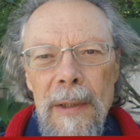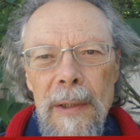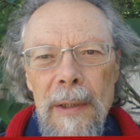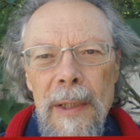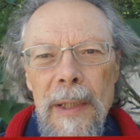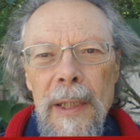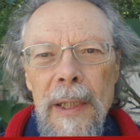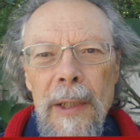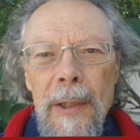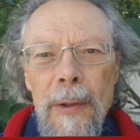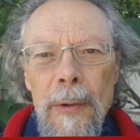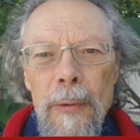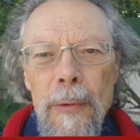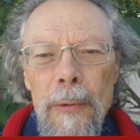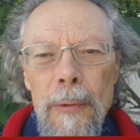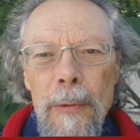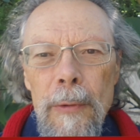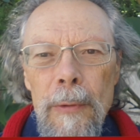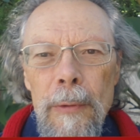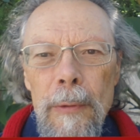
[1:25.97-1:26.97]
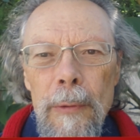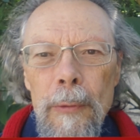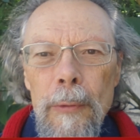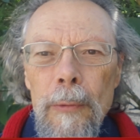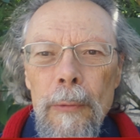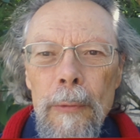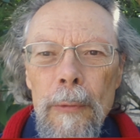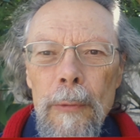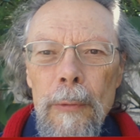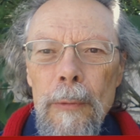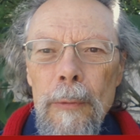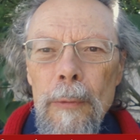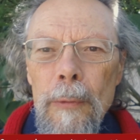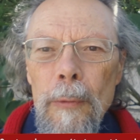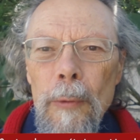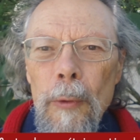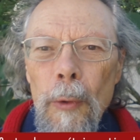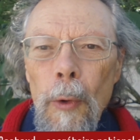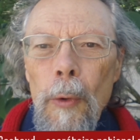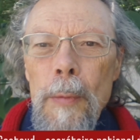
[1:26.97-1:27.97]
et que
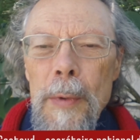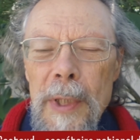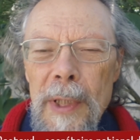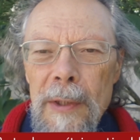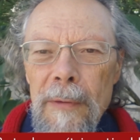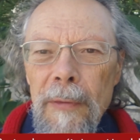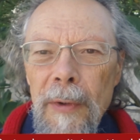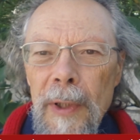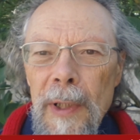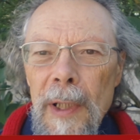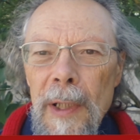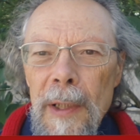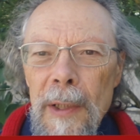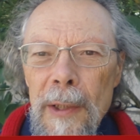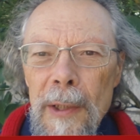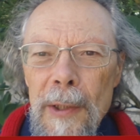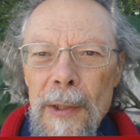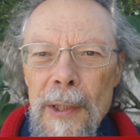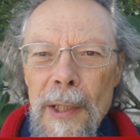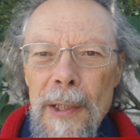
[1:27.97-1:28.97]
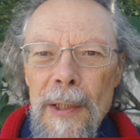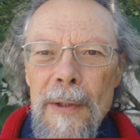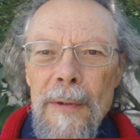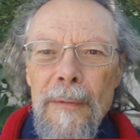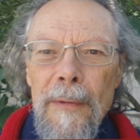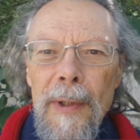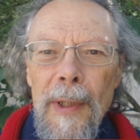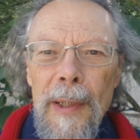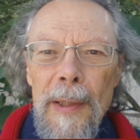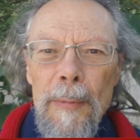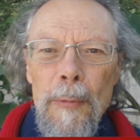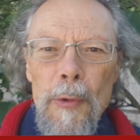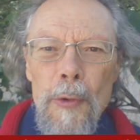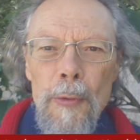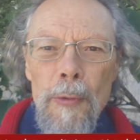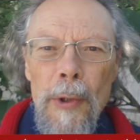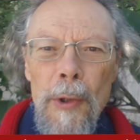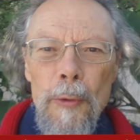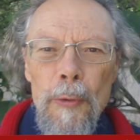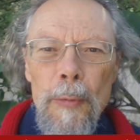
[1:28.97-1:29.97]
leur objectif réel, qui est de satisfaire les
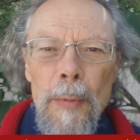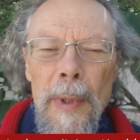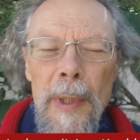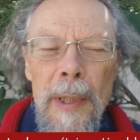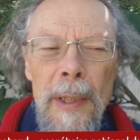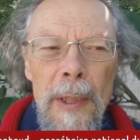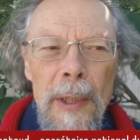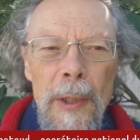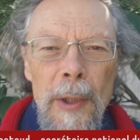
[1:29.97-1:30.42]
besoins humains,